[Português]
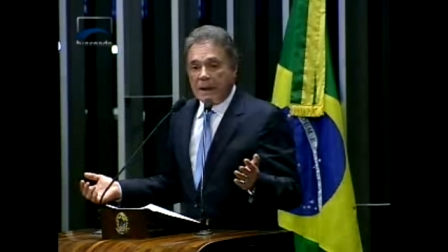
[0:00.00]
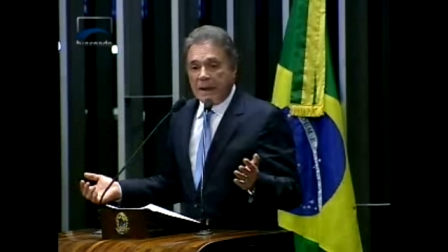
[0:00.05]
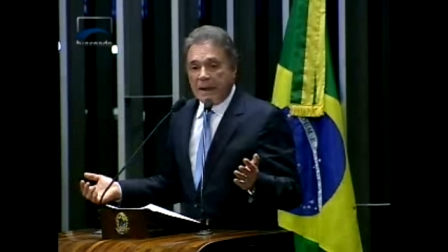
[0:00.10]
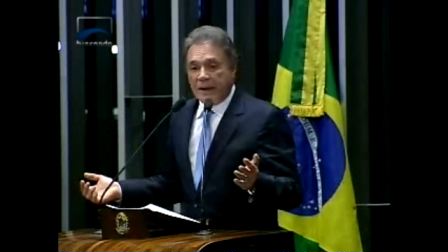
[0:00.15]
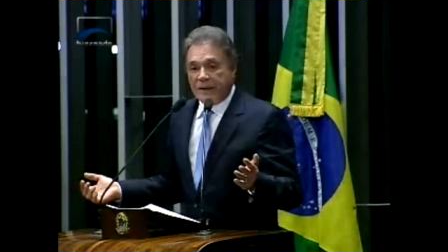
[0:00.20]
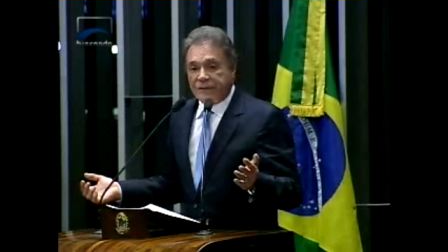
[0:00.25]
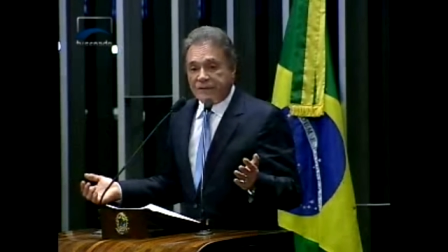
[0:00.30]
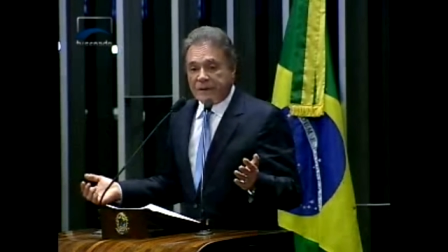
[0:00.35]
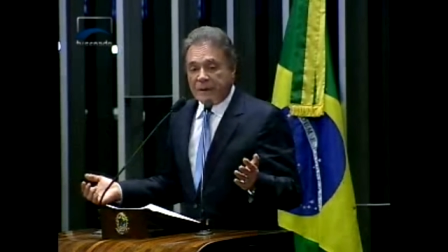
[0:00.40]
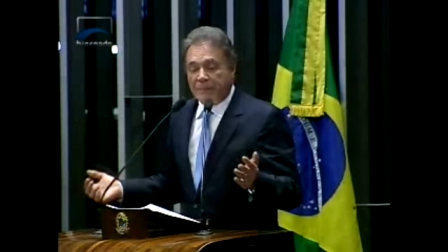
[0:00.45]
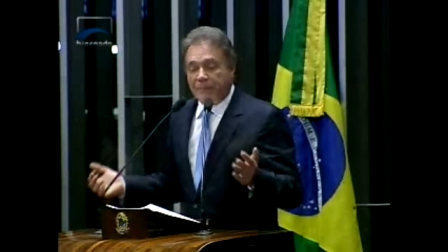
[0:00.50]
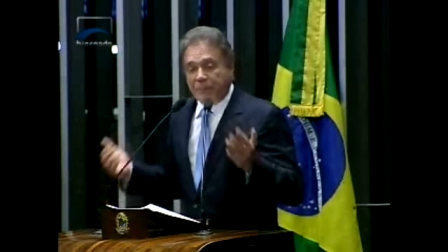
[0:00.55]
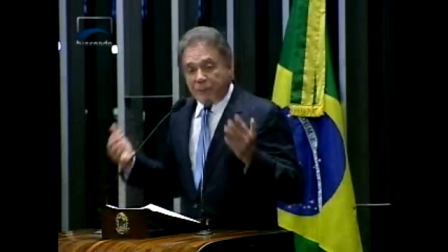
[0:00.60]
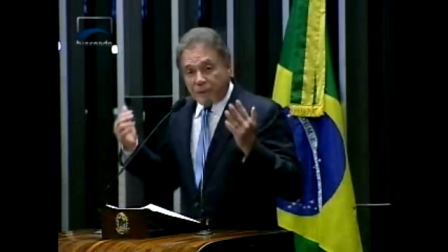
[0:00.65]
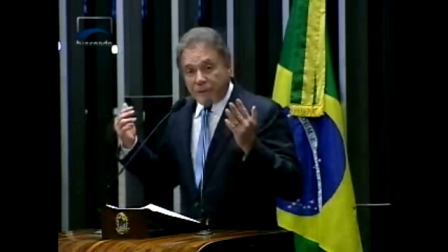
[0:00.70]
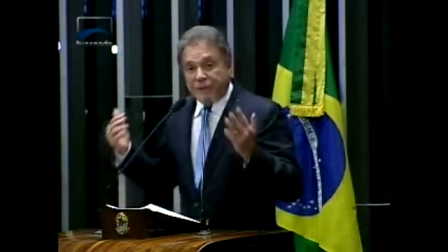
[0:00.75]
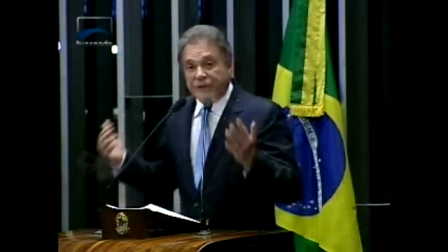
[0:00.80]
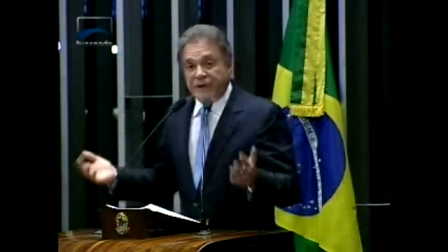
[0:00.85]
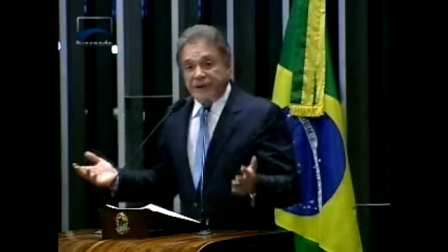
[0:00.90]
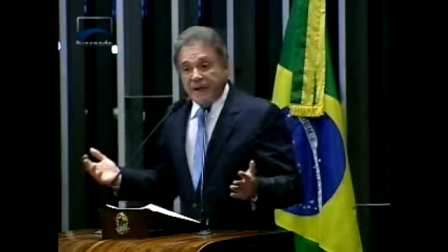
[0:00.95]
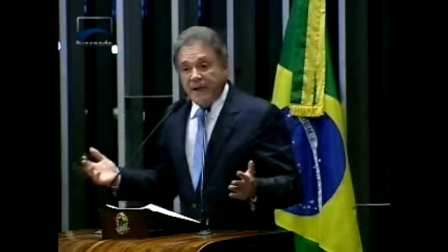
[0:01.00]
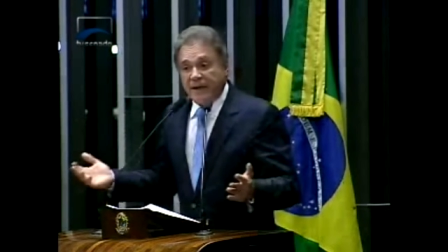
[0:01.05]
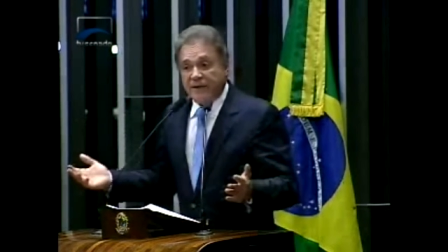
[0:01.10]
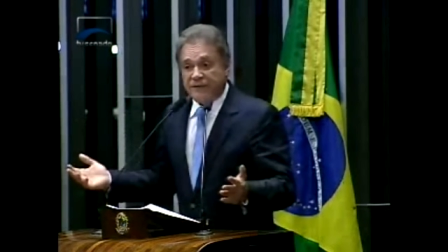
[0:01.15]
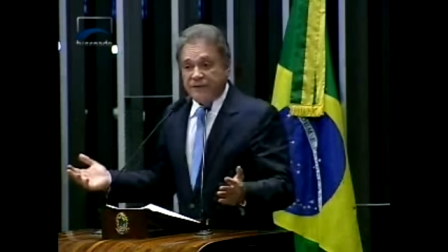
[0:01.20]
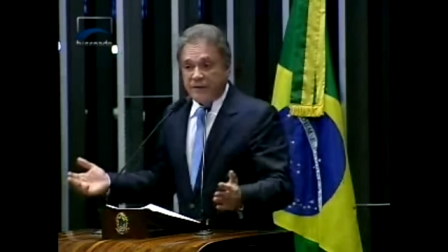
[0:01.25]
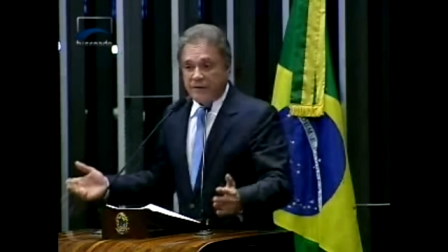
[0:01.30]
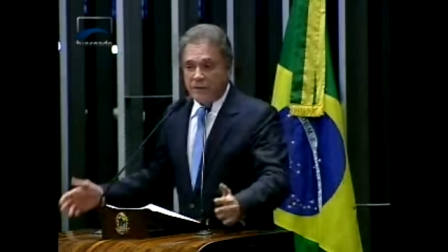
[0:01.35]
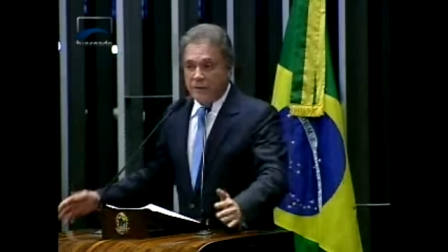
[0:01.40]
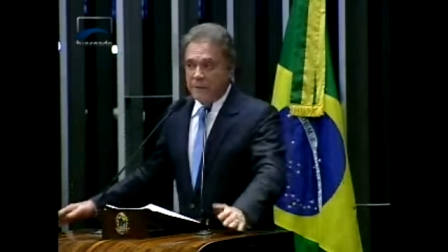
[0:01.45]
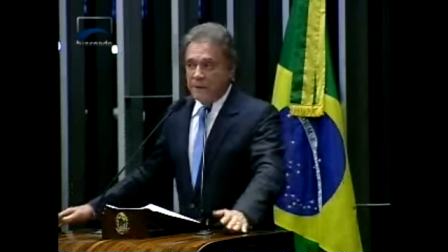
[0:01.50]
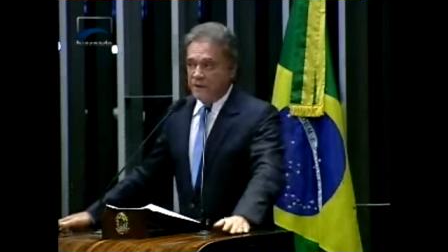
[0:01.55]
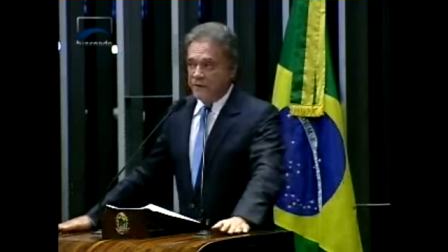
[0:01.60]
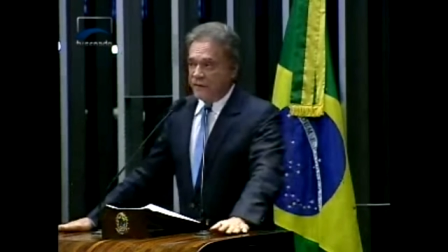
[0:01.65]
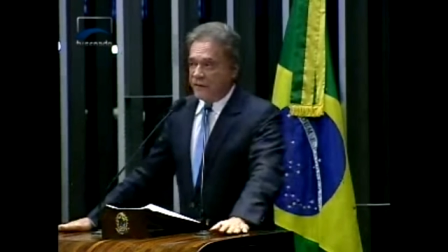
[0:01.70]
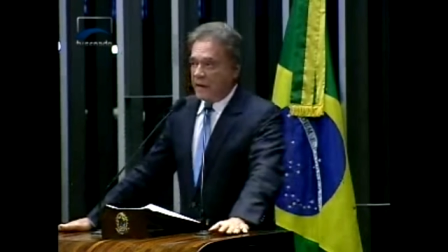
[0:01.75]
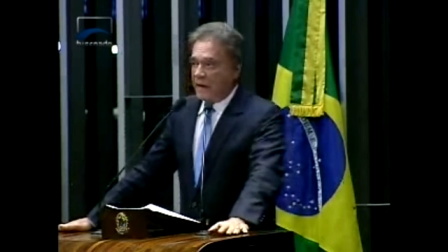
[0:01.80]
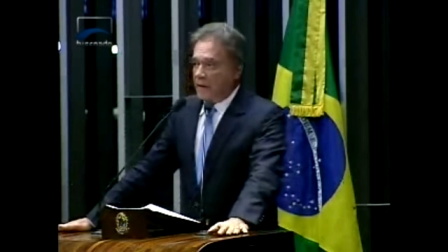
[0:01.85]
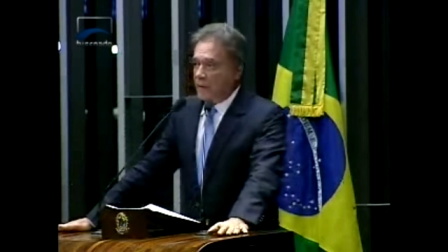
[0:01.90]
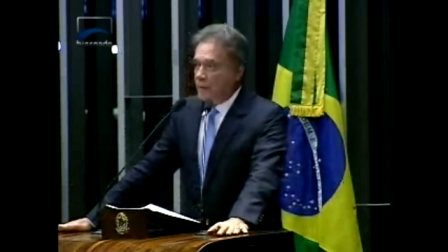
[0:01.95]
esta providência do
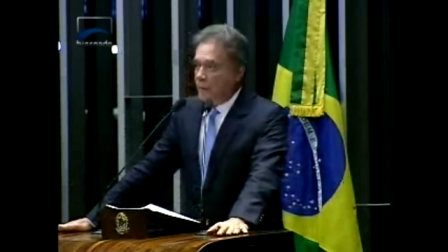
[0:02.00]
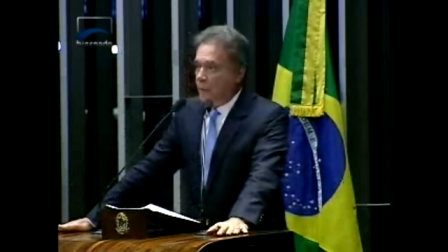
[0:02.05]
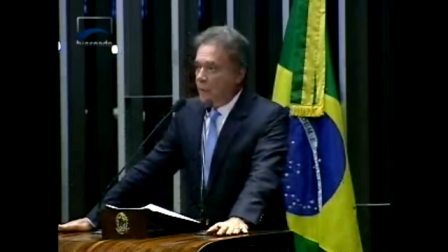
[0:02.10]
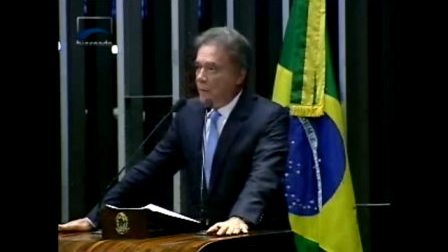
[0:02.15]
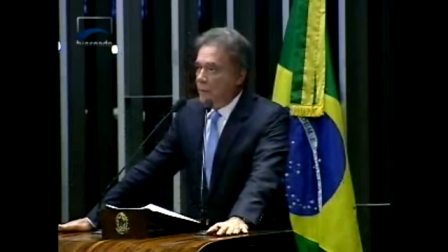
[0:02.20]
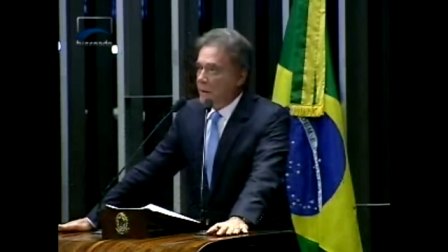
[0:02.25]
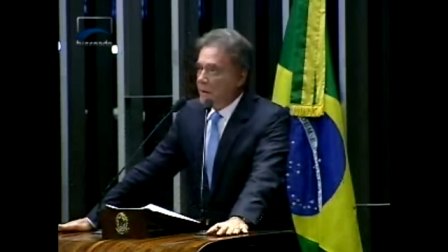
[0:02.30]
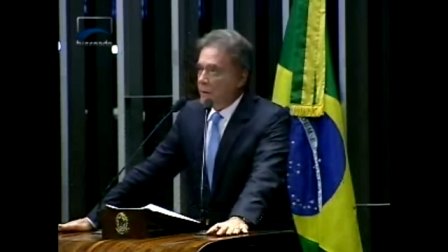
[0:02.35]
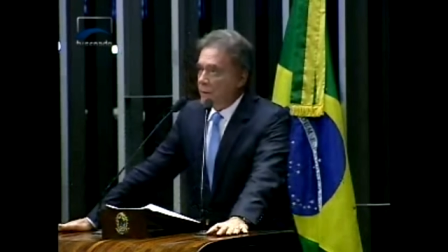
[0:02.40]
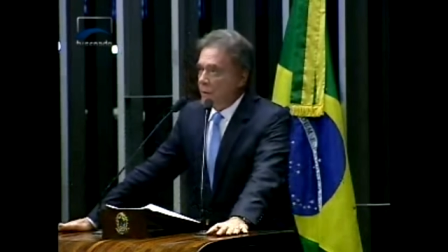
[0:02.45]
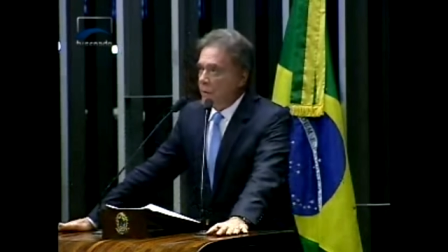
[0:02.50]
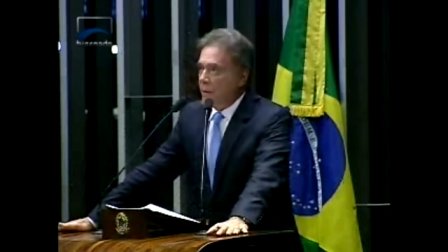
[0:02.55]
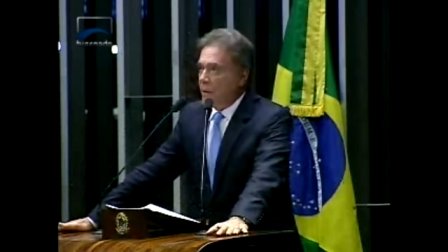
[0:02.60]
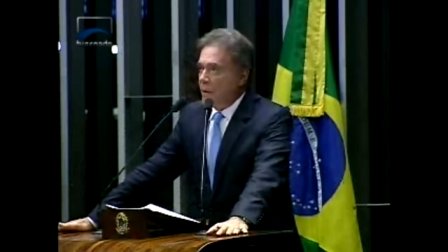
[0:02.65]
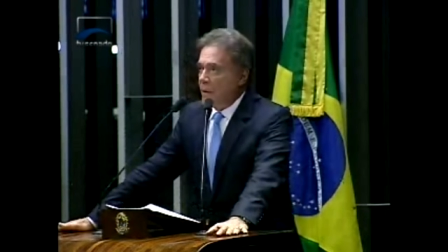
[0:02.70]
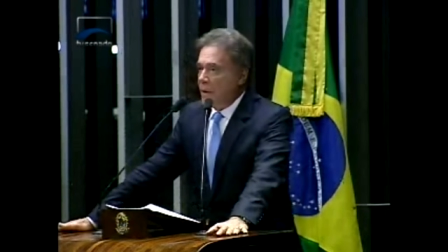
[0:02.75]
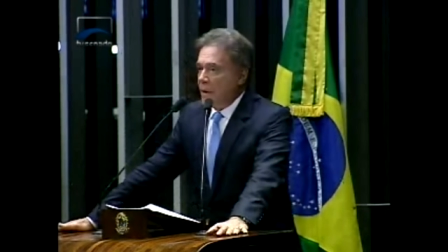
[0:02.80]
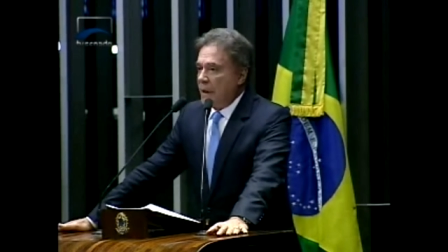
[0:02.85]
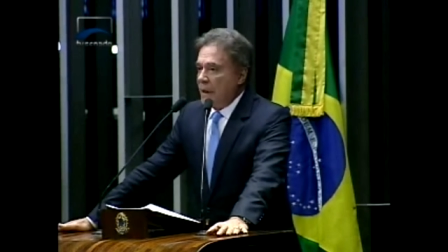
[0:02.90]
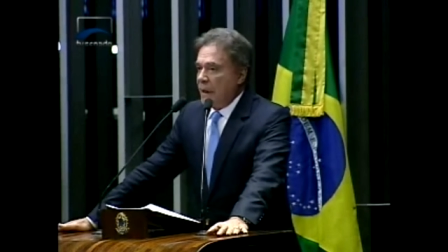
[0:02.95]
Ministério Público